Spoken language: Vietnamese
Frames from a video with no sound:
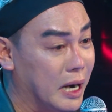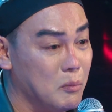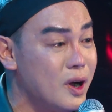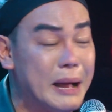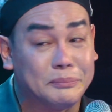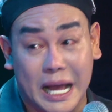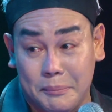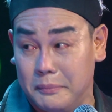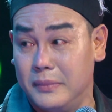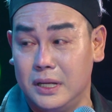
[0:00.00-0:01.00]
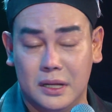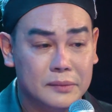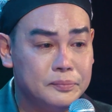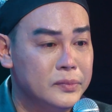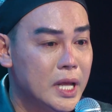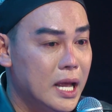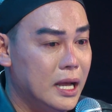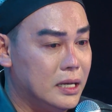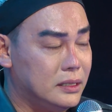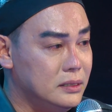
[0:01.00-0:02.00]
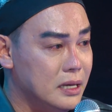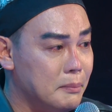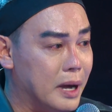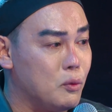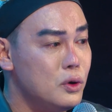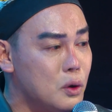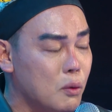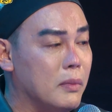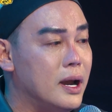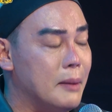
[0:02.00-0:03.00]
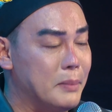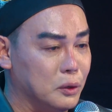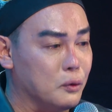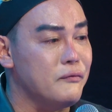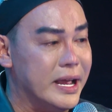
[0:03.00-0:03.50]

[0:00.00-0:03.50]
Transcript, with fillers: mình không có cam tâm nhưng mà cuối cùng mới là mình cũng